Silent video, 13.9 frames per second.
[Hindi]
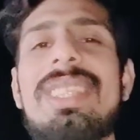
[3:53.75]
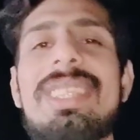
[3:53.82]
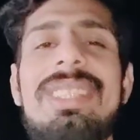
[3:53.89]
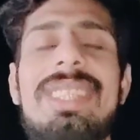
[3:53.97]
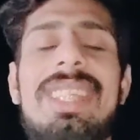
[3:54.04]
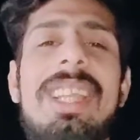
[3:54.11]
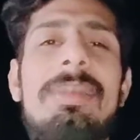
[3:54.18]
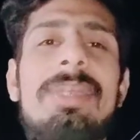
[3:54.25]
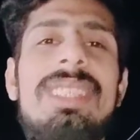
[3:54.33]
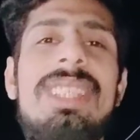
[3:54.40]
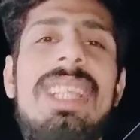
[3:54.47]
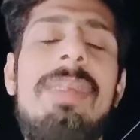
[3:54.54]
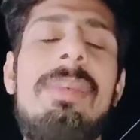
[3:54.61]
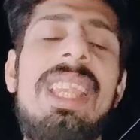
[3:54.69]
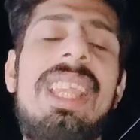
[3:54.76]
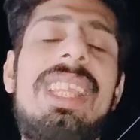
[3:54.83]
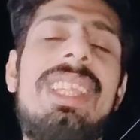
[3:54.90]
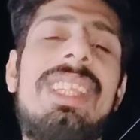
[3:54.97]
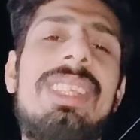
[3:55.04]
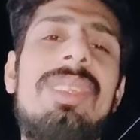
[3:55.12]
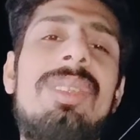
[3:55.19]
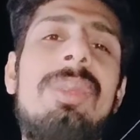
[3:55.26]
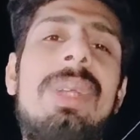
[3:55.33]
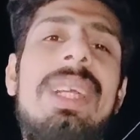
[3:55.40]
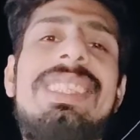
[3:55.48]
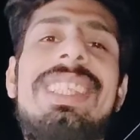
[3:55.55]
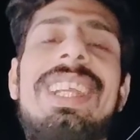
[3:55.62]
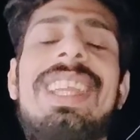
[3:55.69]
सब्सक्राइब कीजिएगा बेल आइकन को दबा
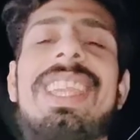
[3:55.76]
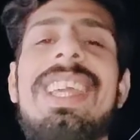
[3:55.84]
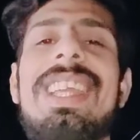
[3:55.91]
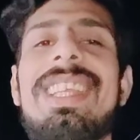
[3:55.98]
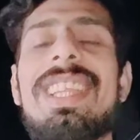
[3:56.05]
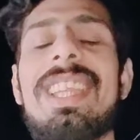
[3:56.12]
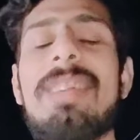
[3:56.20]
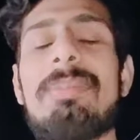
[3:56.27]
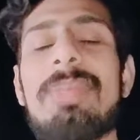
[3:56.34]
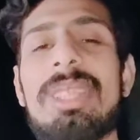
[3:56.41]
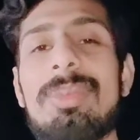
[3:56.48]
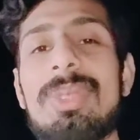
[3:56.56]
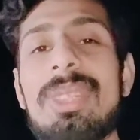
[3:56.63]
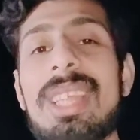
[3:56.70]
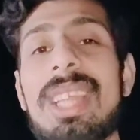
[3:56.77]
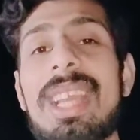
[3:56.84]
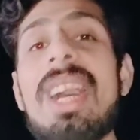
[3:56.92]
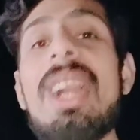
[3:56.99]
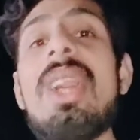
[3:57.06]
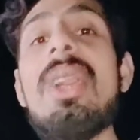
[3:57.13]
दीजिएगा लाइक करना मत भूलिएगा